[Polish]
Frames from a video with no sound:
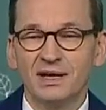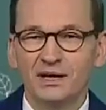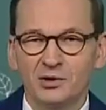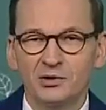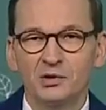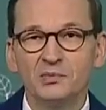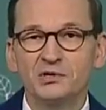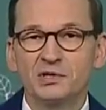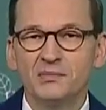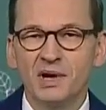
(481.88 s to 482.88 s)

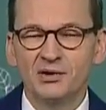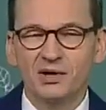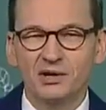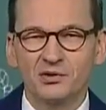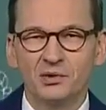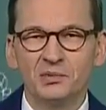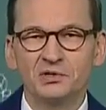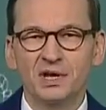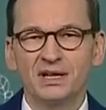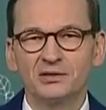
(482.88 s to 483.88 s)
ekonomiczne,
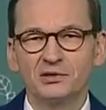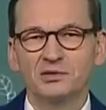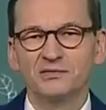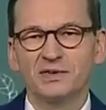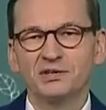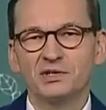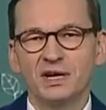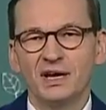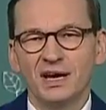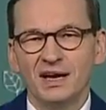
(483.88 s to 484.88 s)
makroekonomiczne, ale to są
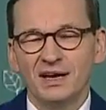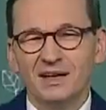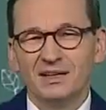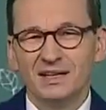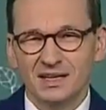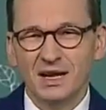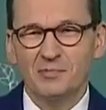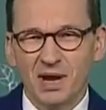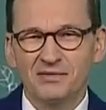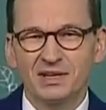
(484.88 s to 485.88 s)
wreszcie tak
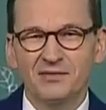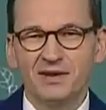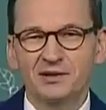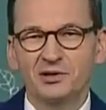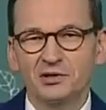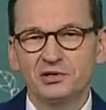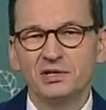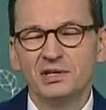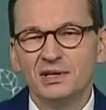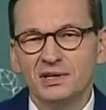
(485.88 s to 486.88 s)
naprawdę
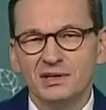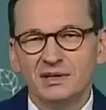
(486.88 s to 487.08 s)
wartości